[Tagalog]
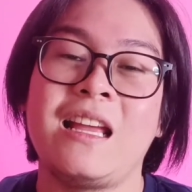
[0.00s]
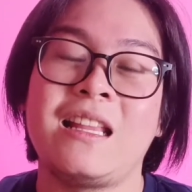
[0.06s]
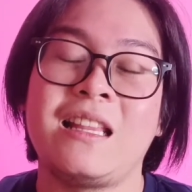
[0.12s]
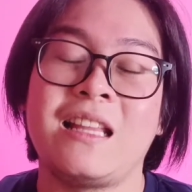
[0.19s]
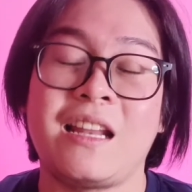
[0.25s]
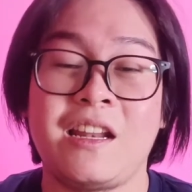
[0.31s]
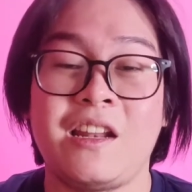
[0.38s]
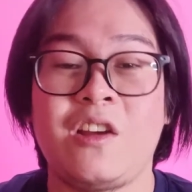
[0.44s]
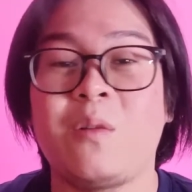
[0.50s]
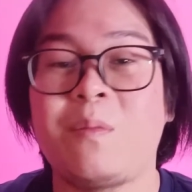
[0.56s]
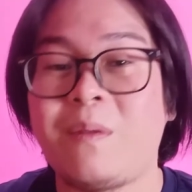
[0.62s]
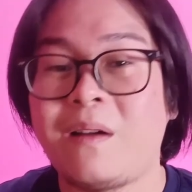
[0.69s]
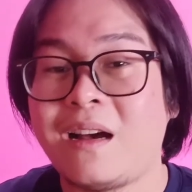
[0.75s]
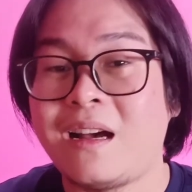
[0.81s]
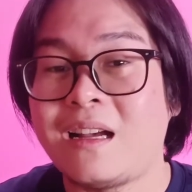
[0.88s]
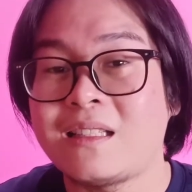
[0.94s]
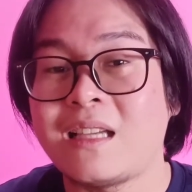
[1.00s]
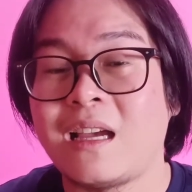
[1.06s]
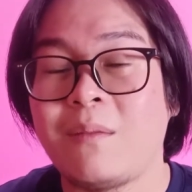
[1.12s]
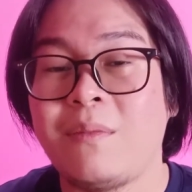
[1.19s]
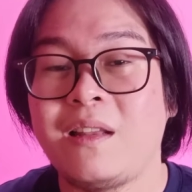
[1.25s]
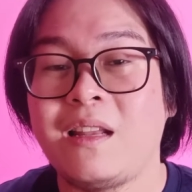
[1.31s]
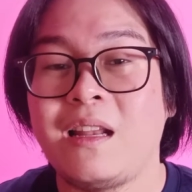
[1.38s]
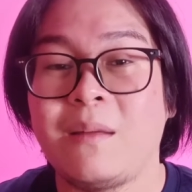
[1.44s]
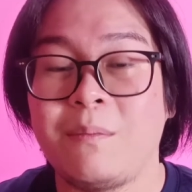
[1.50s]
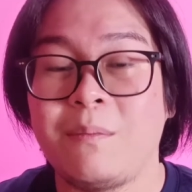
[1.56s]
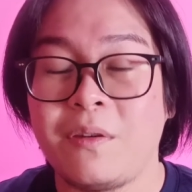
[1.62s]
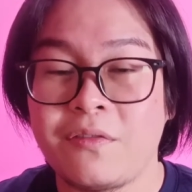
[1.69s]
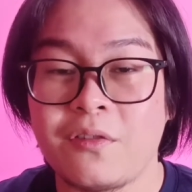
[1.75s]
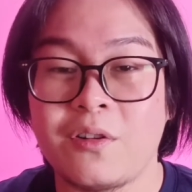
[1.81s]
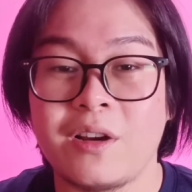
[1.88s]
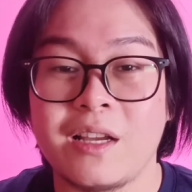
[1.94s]
narinig ko pa nga sabi nila
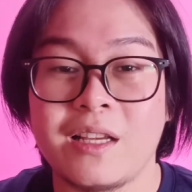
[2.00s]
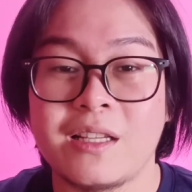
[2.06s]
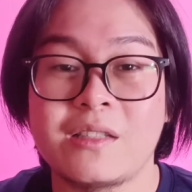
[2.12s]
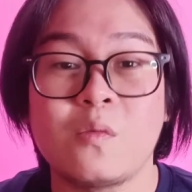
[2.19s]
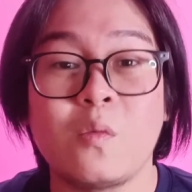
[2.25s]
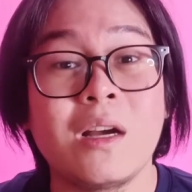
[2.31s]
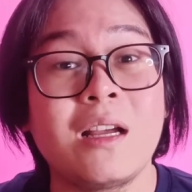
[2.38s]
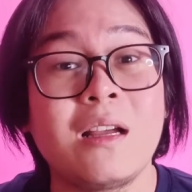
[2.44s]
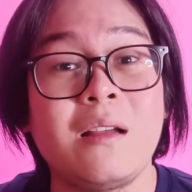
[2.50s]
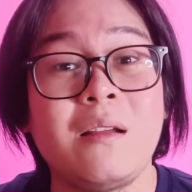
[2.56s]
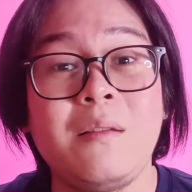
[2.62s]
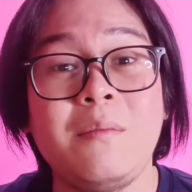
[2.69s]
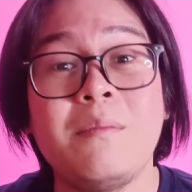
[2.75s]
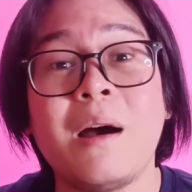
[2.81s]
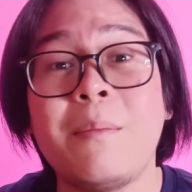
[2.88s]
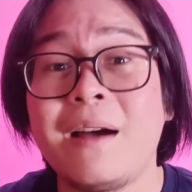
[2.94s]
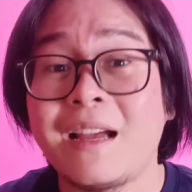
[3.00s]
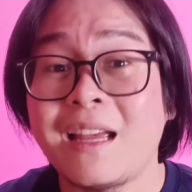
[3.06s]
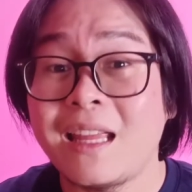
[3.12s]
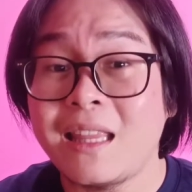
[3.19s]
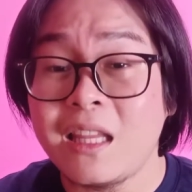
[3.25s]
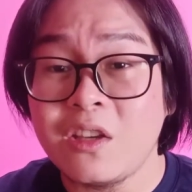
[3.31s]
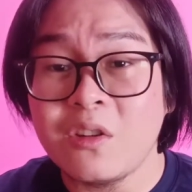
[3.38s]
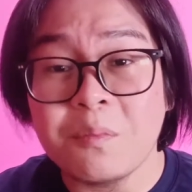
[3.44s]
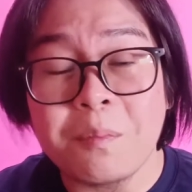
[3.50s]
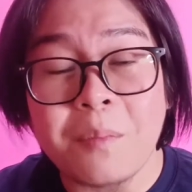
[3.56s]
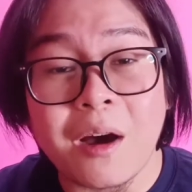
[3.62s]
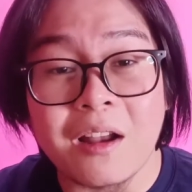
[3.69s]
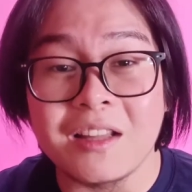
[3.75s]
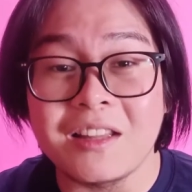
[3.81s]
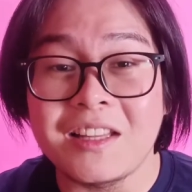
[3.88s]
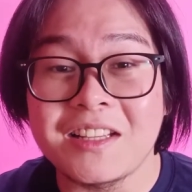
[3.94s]
before is wag babanggitin yung
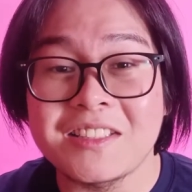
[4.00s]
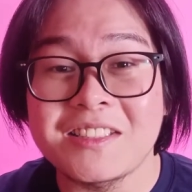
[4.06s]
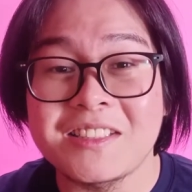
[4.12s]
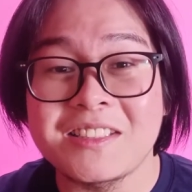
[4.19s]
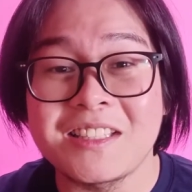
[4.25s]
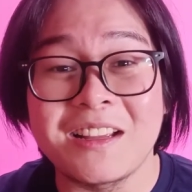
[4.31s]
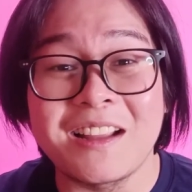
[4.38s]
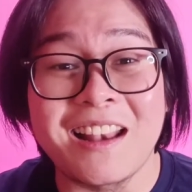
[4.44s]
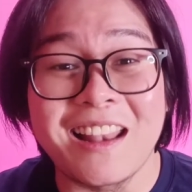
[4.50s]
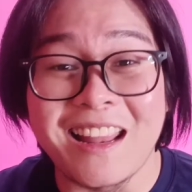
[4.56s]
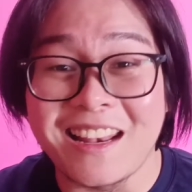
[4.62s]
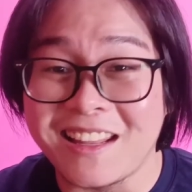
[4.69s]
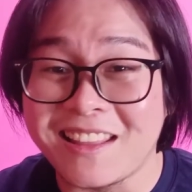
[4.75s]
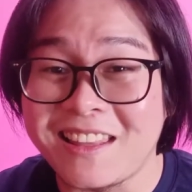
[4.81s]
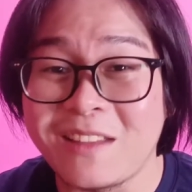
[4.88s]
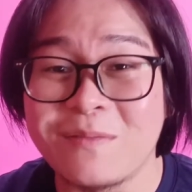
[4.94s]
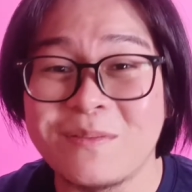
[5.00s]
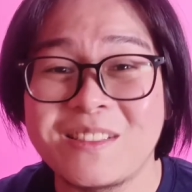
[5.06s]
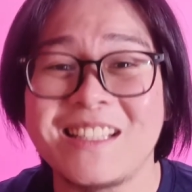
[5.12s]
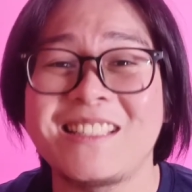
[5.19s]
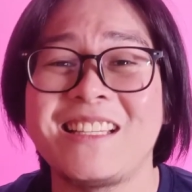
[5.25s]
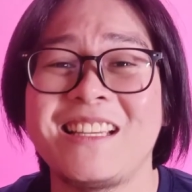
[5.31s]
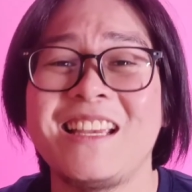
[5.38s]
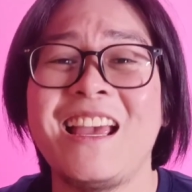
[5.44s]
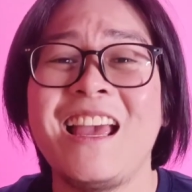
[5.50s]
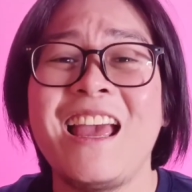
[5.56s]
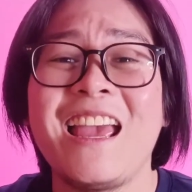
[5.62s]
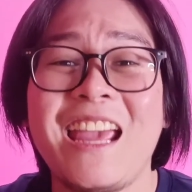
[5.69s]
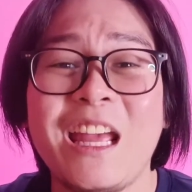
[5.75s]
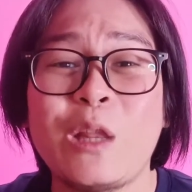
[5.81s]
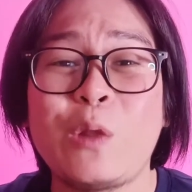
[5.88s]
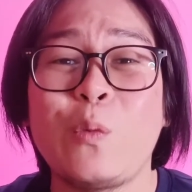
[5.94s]
politics sa relatives kasi
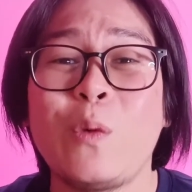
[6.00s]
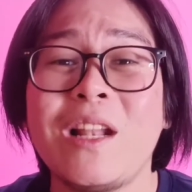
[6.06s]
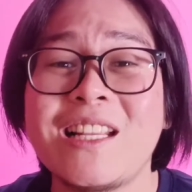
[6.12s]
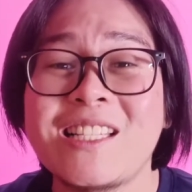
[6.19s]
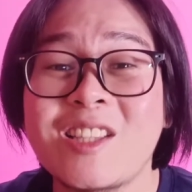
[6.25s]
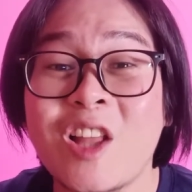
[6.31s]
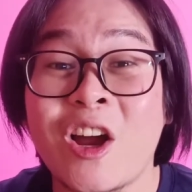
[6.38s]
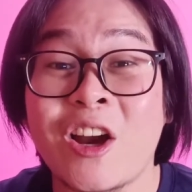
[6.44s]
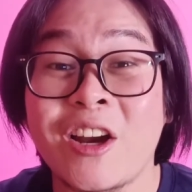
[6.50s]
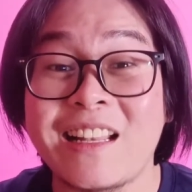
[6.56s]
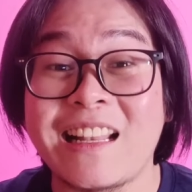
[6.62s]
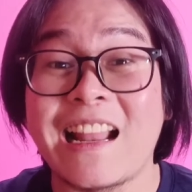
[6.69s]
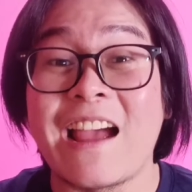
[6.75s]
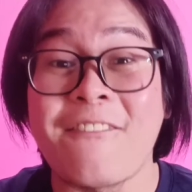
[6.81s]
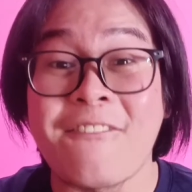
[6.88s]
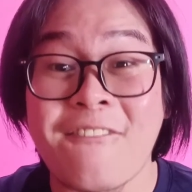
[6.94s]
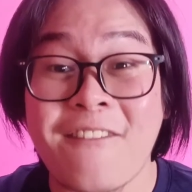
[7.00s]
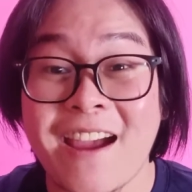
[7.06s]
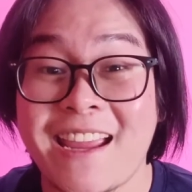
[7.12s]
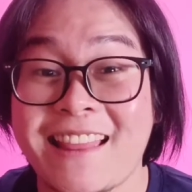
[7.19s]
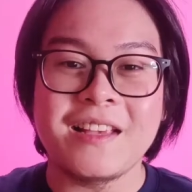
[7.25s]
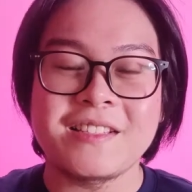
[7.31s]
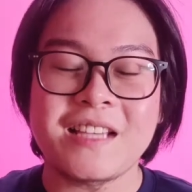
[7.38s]
it will start a fight.